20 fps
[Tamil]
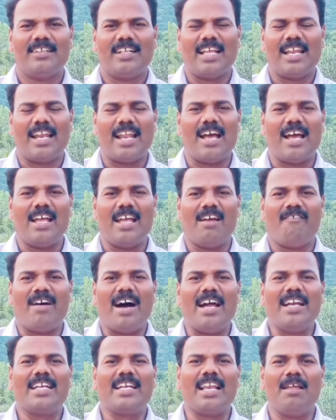என்ன என்
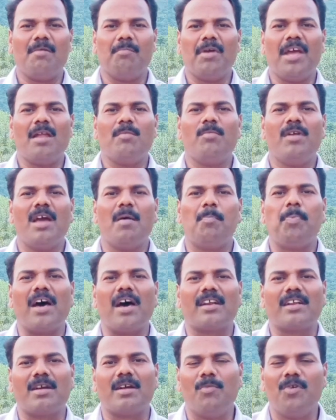வாழ்க்கையில் மேன்மையாக
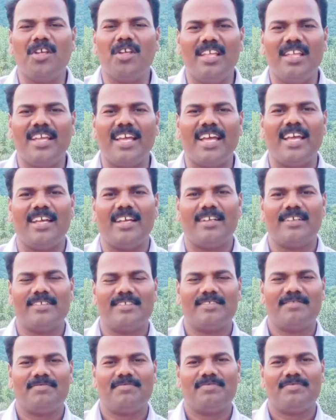பார்க்க முடியலையே
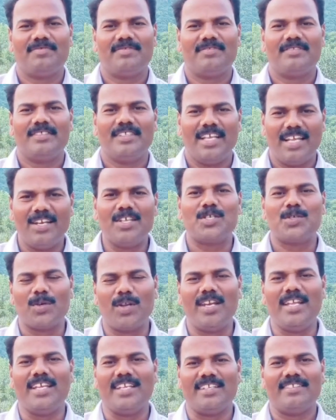என்று
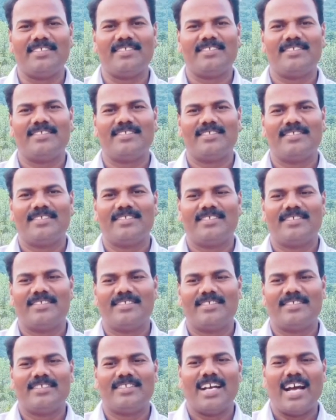சொல்லி
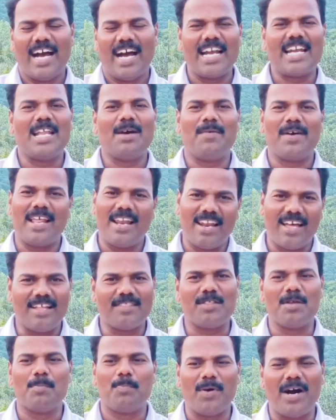ஆண்டவர்
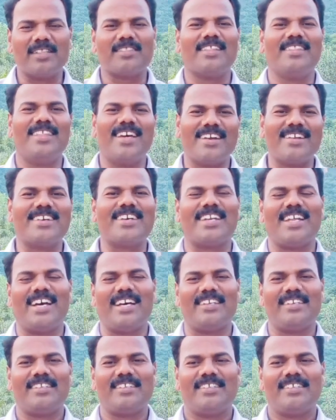எல்லாத்தையும் பார்த்து தான் இருக்கிறார்